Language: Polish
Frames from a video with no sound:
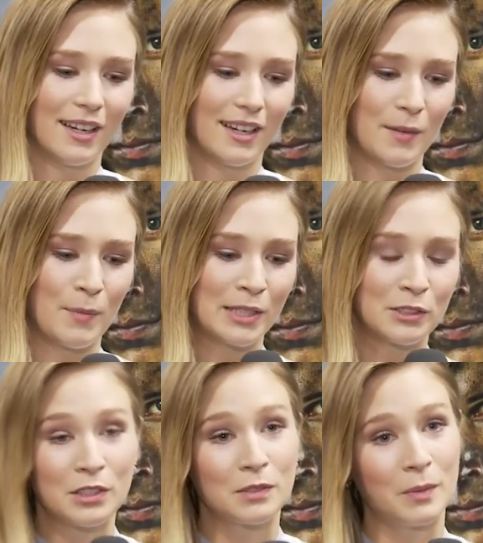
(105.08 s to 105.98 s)
E,
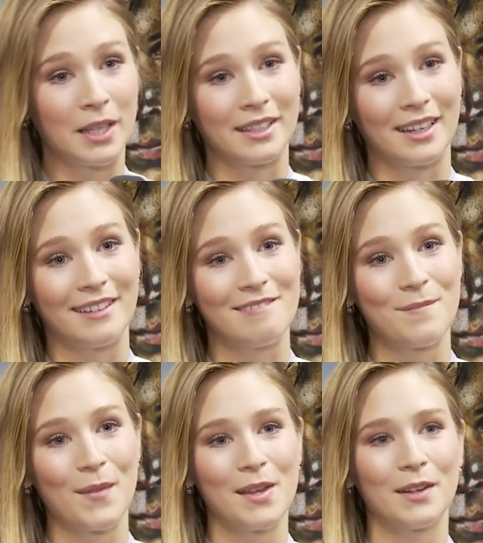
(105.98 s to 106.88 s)
bardzo się zmienia,
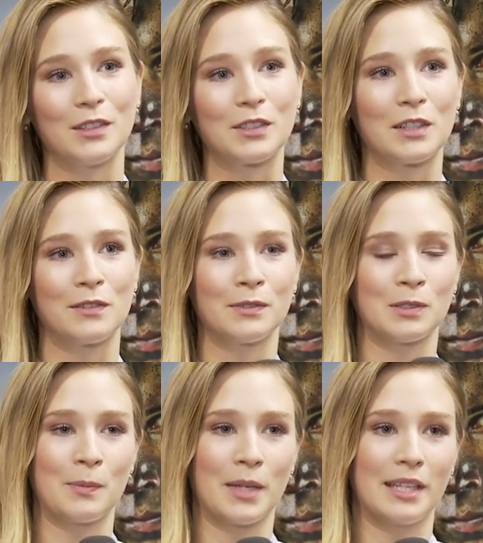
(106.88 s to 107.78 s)
odkrywa w
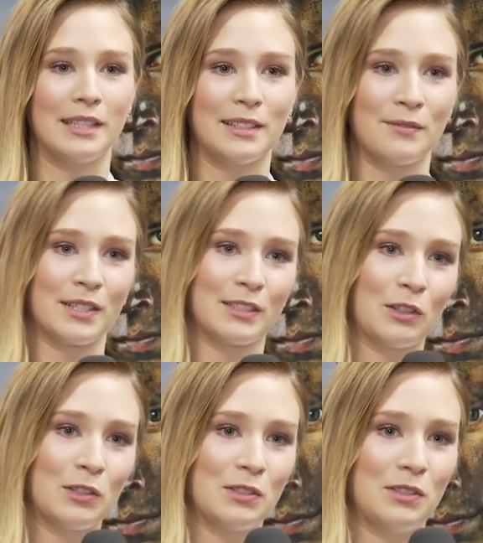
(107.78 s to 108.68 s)
sobie inne
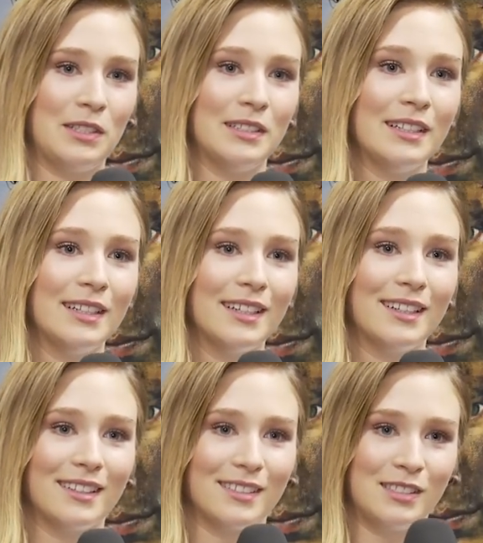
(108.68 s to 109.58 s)
wartości
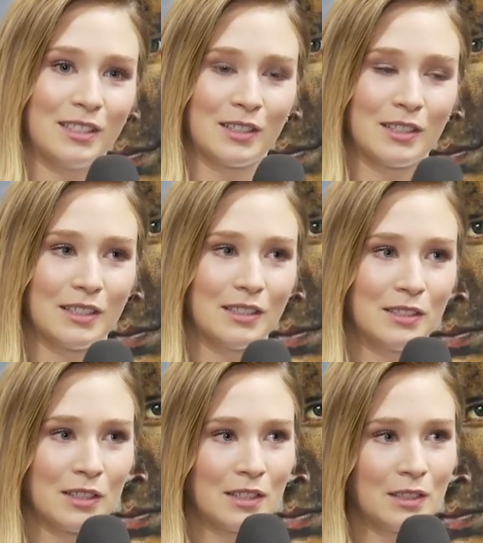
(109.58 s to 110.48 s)
e, dzięki,
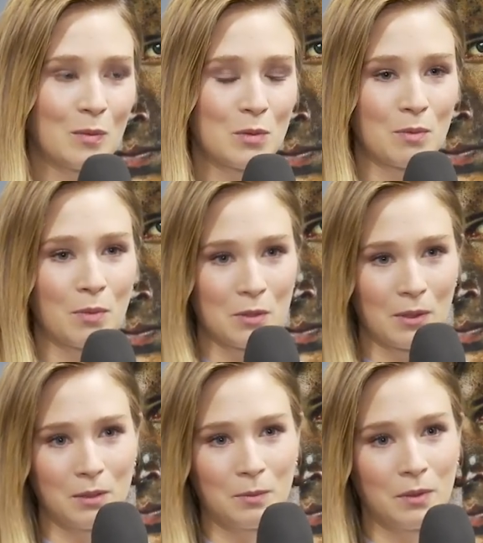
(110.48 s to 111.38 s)
dzięki temu, że poszła do